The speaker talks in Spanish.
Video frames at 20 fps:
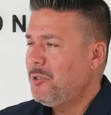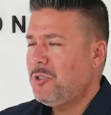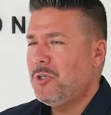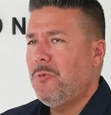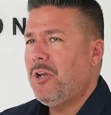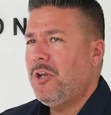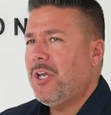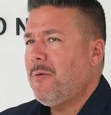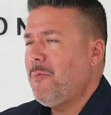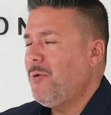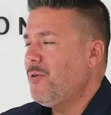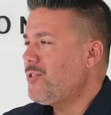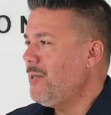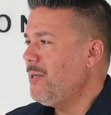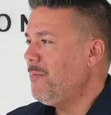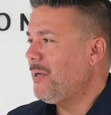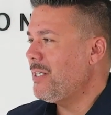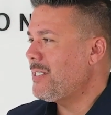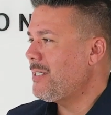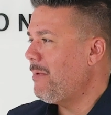Yo, por ejemplo,
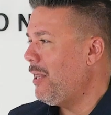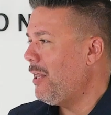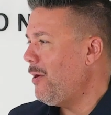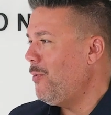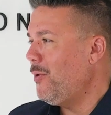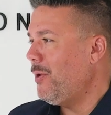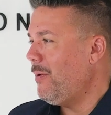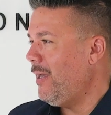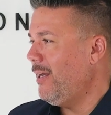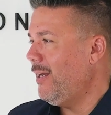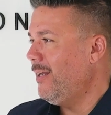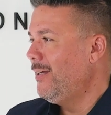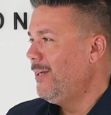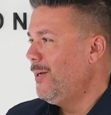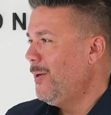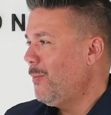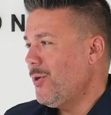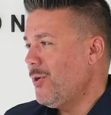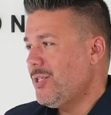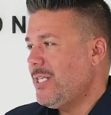siempre se me ha dado muy bien
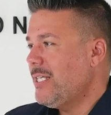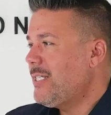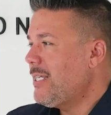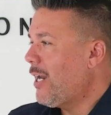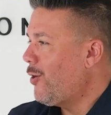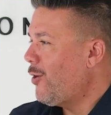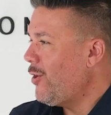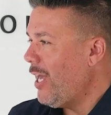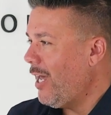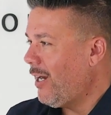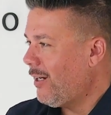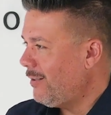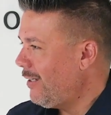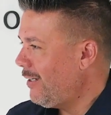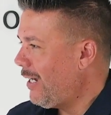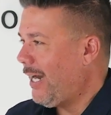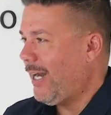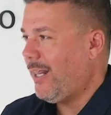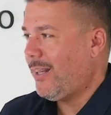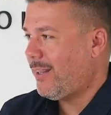pues desarrollar,
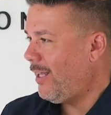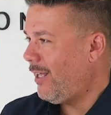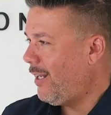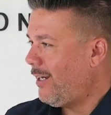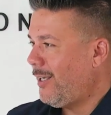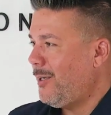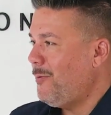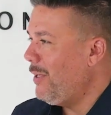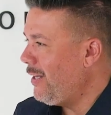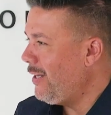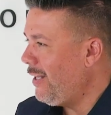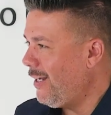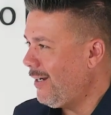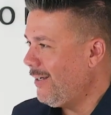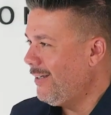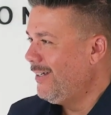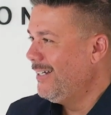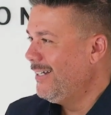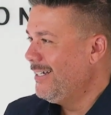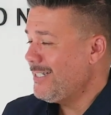crecer y vender.